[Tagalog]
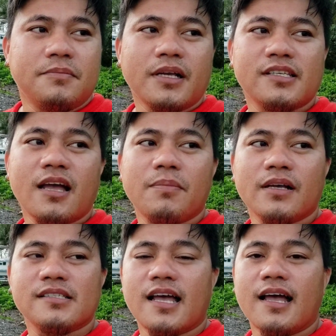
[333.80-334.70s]

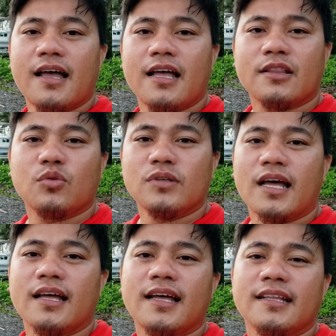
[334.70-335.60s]
pagsabak sa
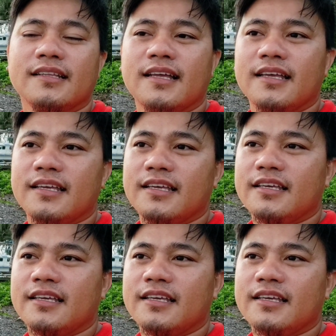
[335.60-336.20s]
tunahan ay